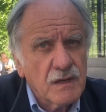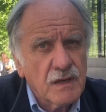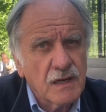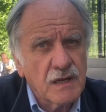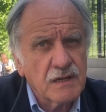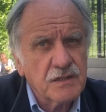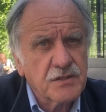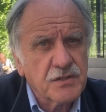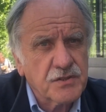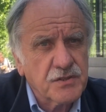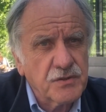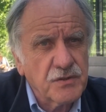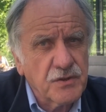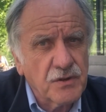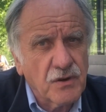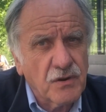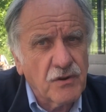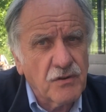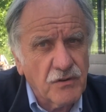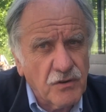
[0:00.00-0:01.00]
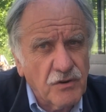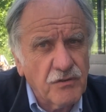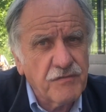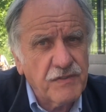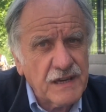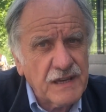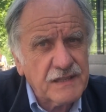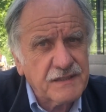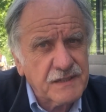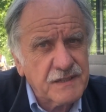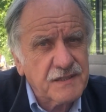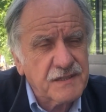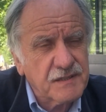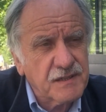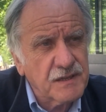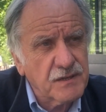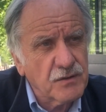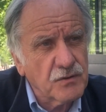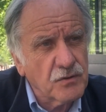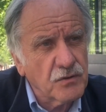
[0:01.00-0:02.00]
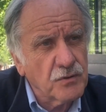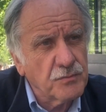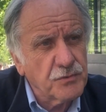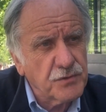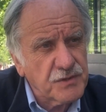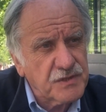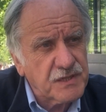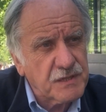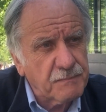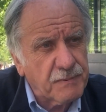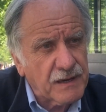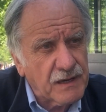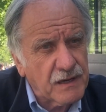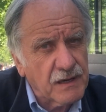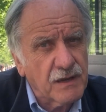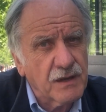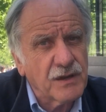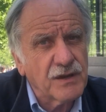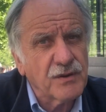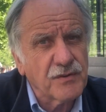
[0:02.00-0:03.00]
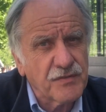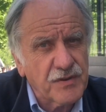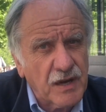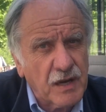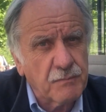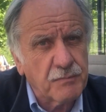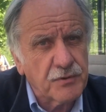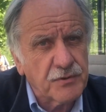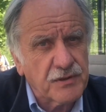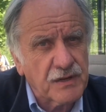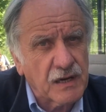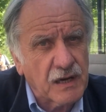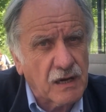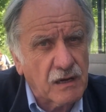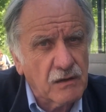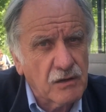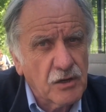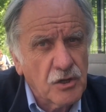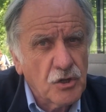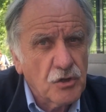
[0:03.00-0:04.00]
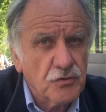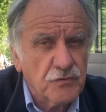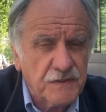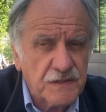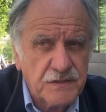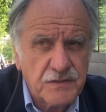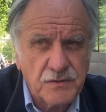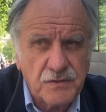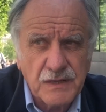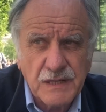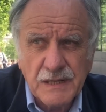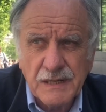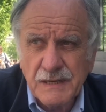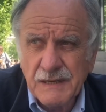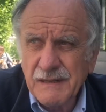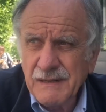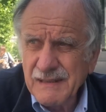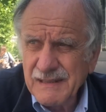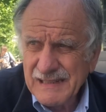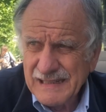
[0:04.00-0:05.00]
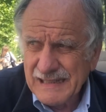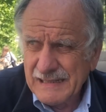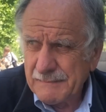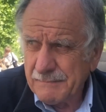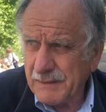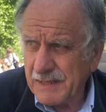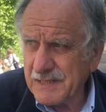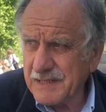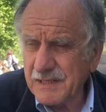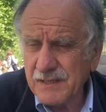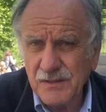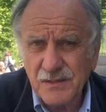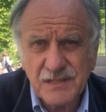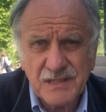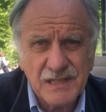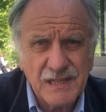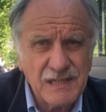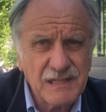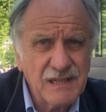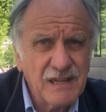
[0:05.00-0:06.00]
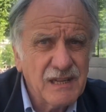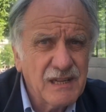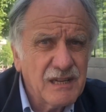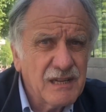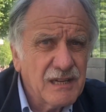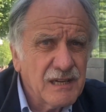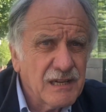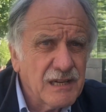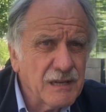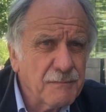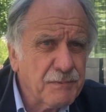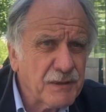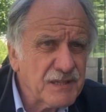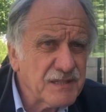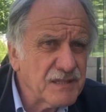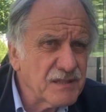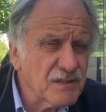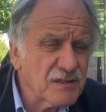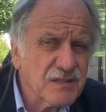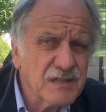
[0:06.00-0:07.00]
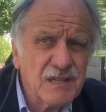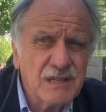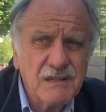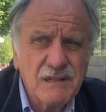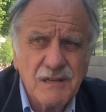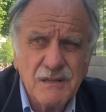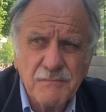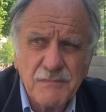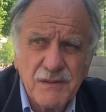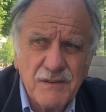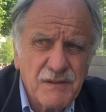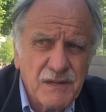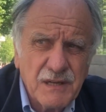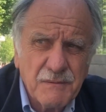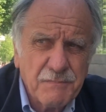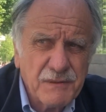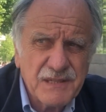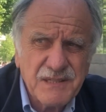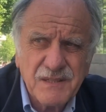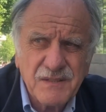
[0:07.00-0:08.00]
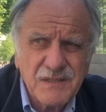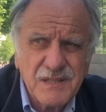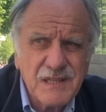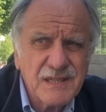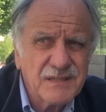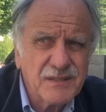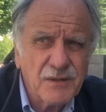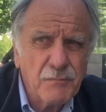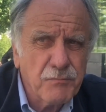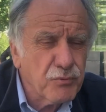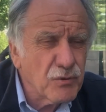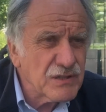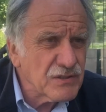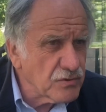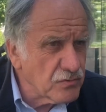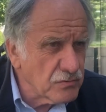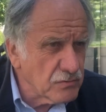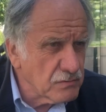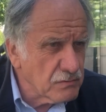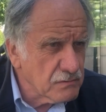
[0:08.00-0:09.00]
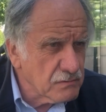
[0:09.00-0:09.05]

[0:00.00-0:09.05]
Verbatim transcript: elle on, va la tester au municipal et on verra plus tard. De toute façon, les présidentielles, les présidentielles, les présidentielles c'est un poison.